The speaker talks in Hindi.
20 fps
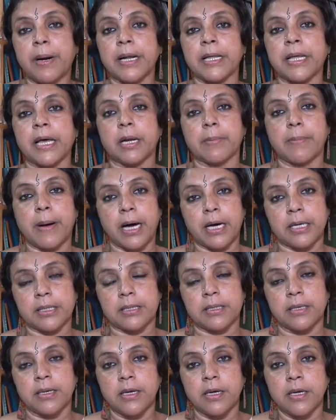बढ़कर
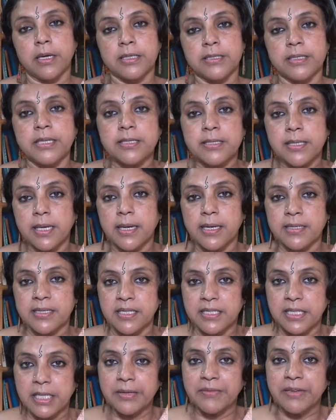बात जिस तरह
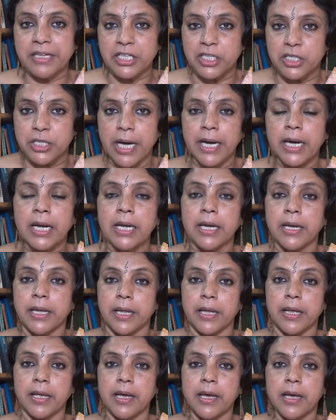से टीवी चैनल
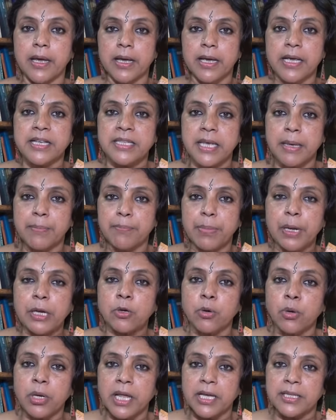ने इसे
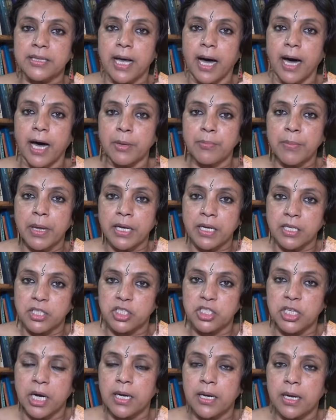बिल्कुल एक धार्मिक
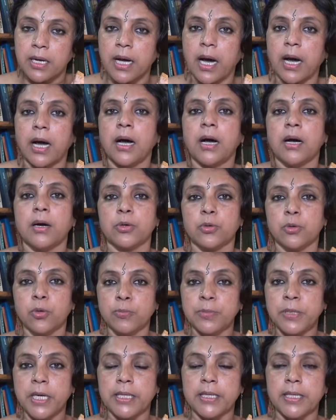जंग का
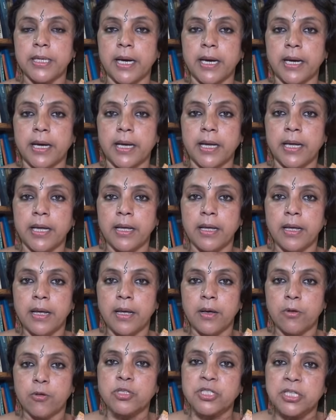रूप दे दिया है
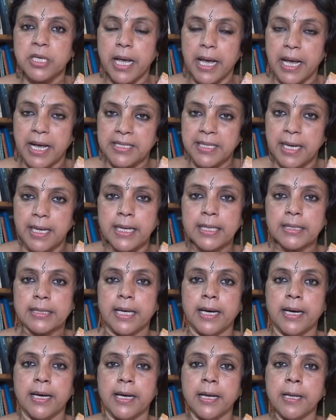उससे ऐसा
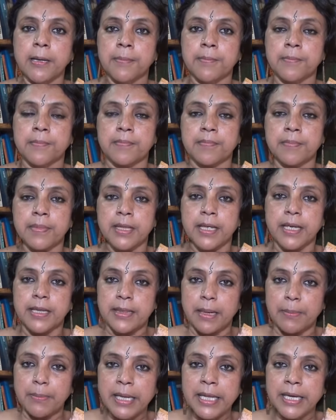लगता है कि
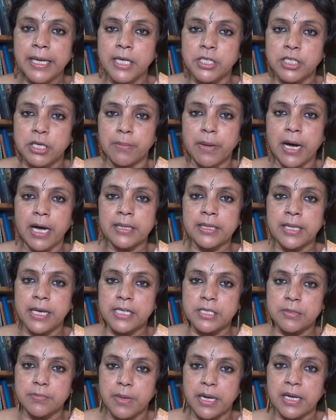तबलीगी जमात के
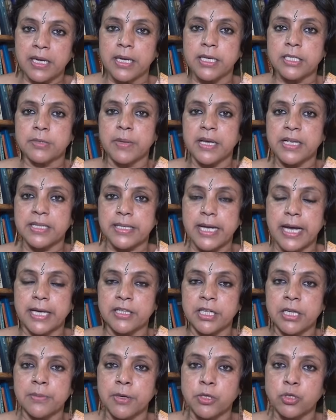इस मरकज़ में इस
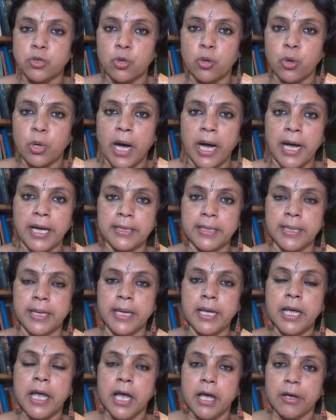गैदरिंग में जो लोग आए
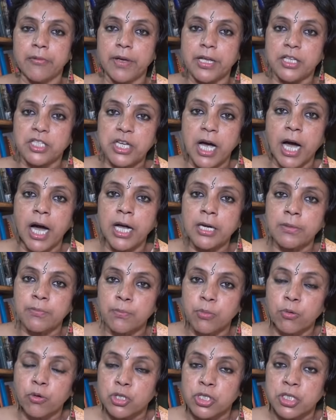थे वे
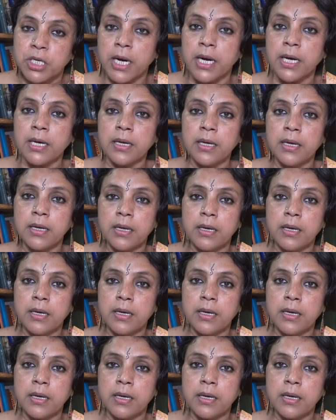जानबूझकर